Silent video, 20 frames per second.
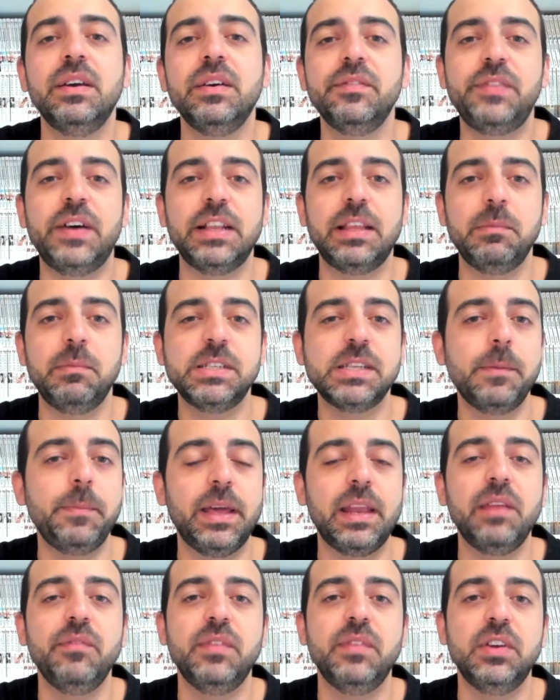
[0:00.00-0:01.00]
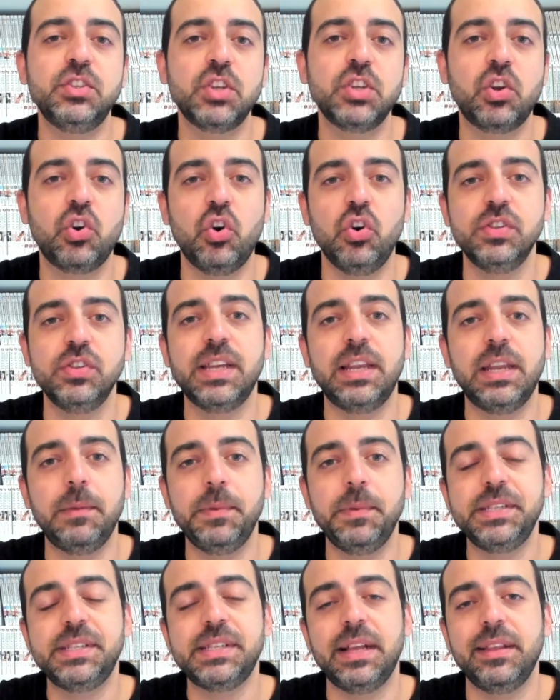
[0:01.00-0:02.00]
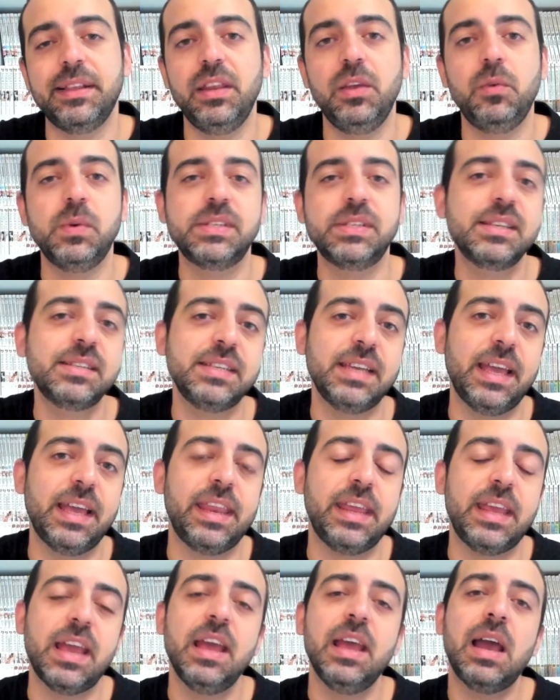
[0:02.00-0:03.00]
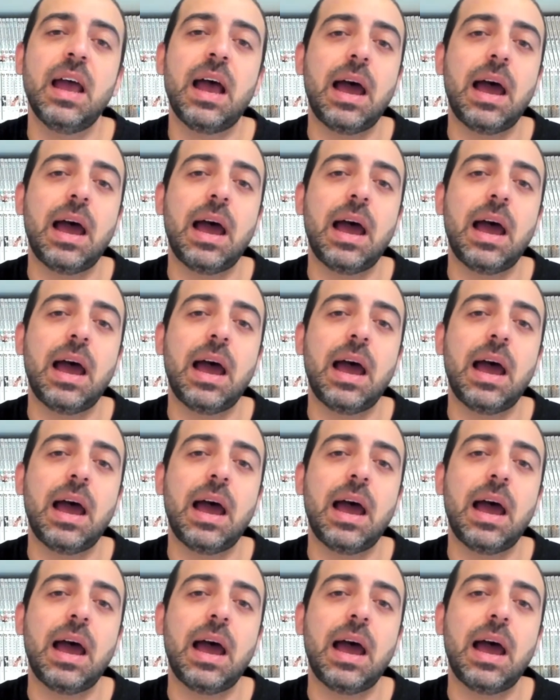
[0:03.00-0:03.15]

Fatemi sapere invece cosa ne pensate di questa serie